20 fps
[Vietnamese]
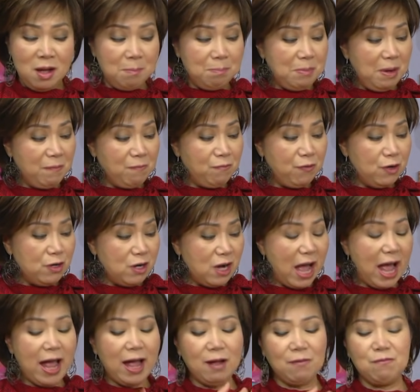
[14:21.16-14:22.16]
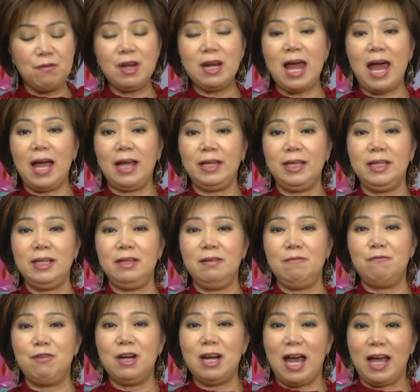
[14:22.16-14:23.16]
mình vừa ăn với lại
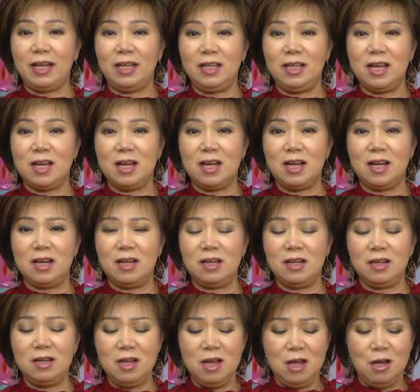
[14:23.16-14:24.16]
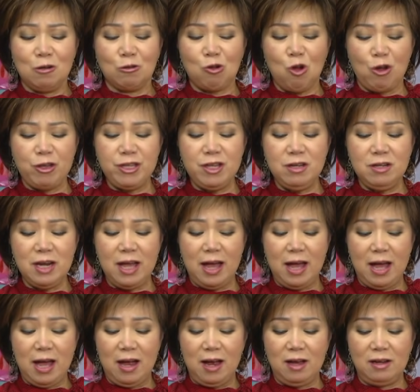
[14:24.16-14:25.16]
với lại uh, coi như
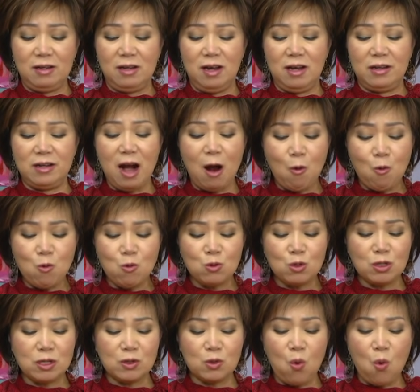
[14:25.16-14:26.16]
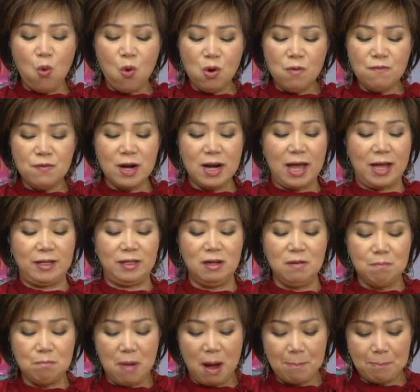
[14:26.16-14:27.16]
là rau cuốn với lại
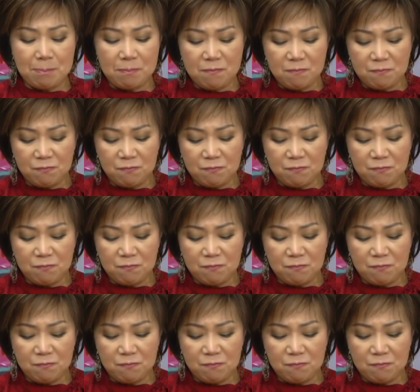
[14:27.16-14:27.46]
nước mắm